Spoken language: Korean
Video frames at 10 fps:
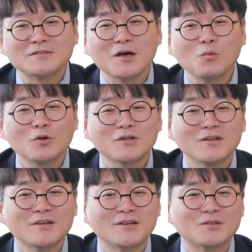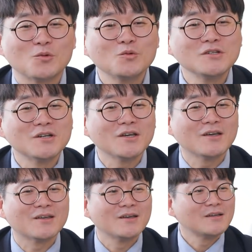3월 달에
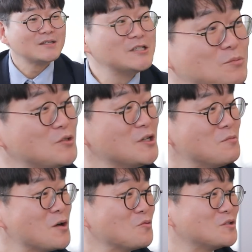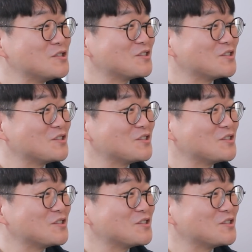통장에 27만원